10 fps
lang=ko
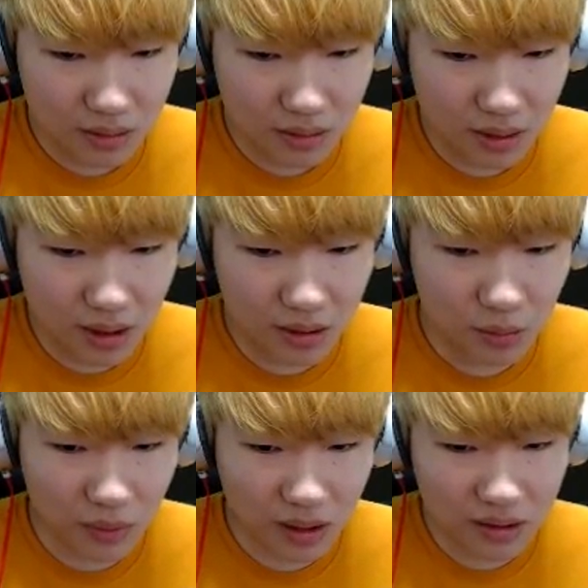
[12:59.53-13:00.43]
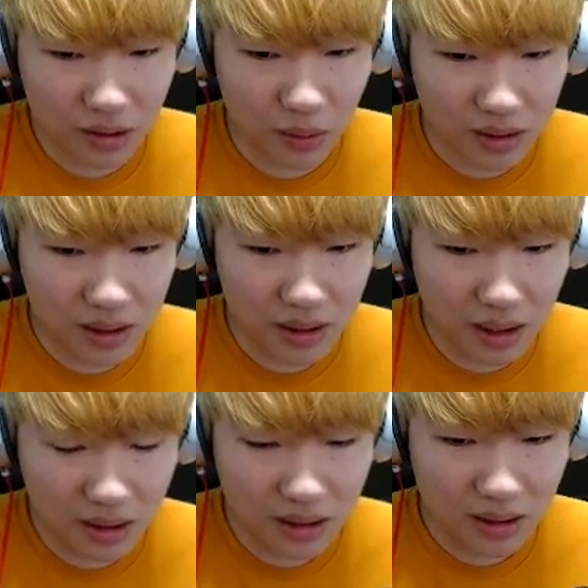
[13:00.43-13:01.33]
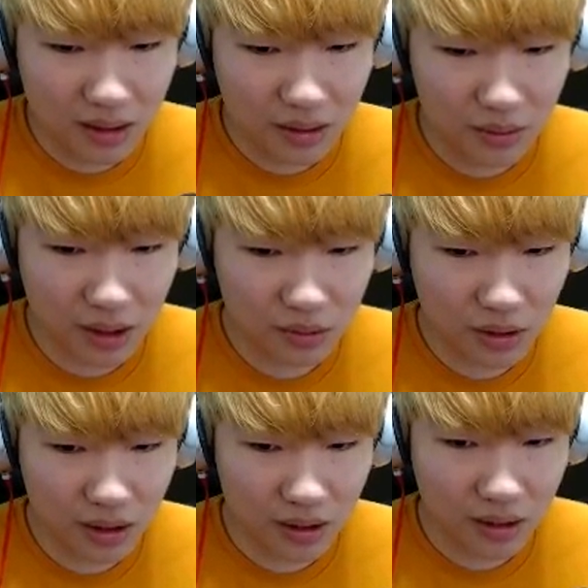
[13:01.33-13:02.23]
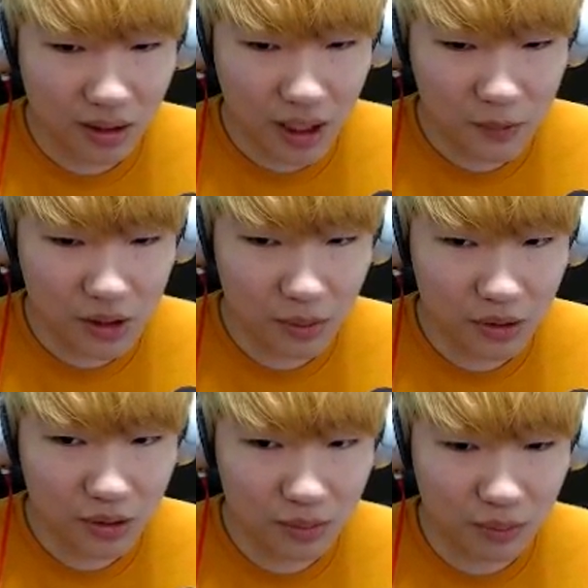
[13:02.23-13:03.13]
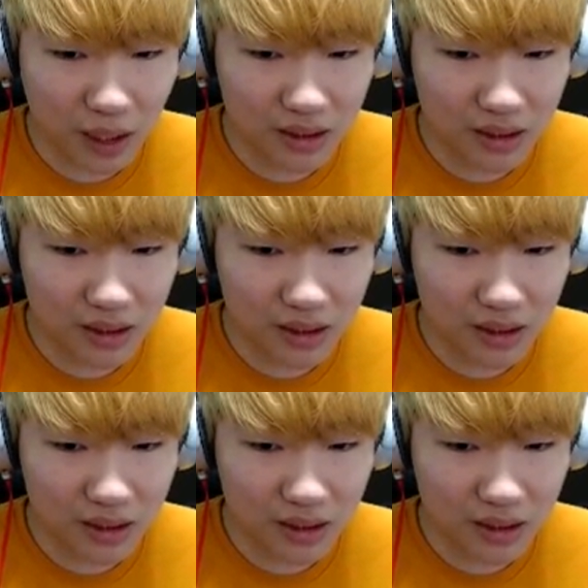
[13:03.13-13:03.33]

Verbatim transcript: 아 좀 재료 아낄까? 이거 나중에 합치면은 많이